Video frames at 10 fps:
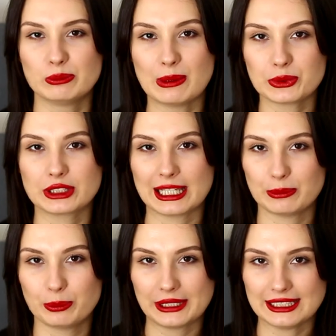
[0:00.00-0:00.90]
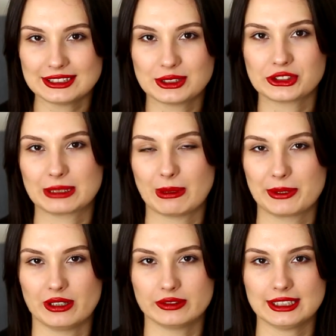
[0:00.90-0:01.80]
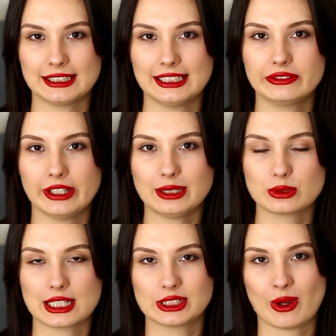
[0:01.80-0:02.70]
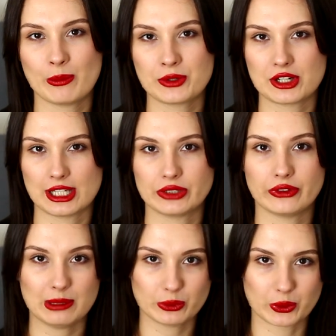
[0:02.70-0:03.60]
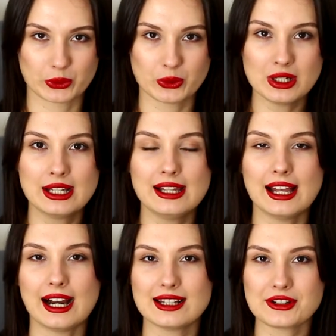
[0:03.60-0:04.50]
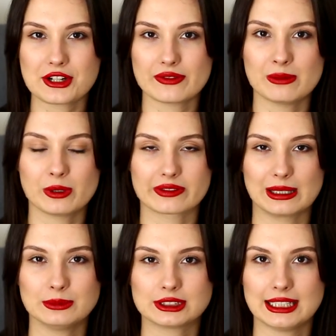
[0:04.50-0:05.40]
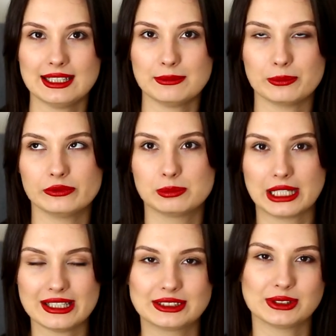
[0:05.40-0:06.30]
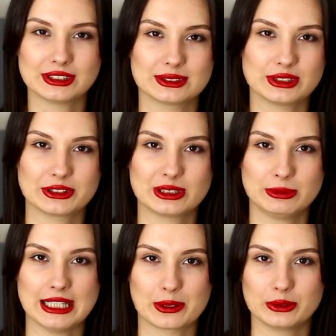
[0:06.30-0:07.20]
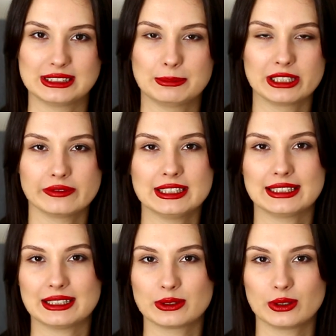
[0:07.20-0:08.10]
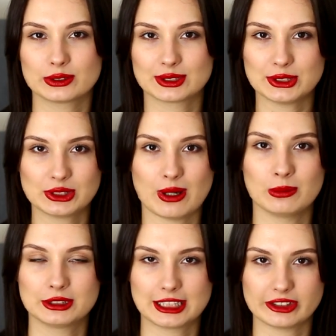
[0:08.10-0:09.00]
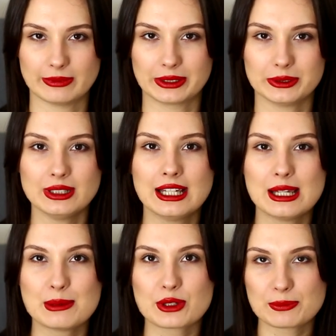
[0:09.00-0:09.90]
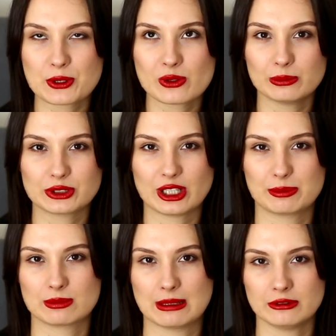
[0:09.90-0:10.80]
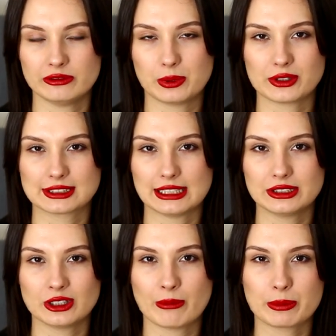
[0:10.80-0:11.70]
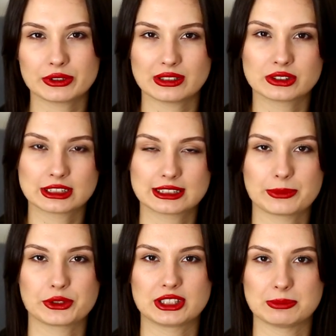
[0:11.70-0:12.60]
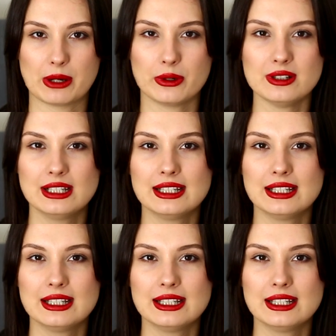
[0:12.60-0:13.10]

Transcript: Mam tutaj pięć książek papierowych i dwie, które chciałabym przeczytać w e-booku, ale szczerze Wam powiem, że wybranie książek do tego TBR-u i zaplanowanie tego, co chciałabym czytać w maju, przysporzyło mi trochę problemów, bo ostatnio, mimo tego, że czytam dosyć mało,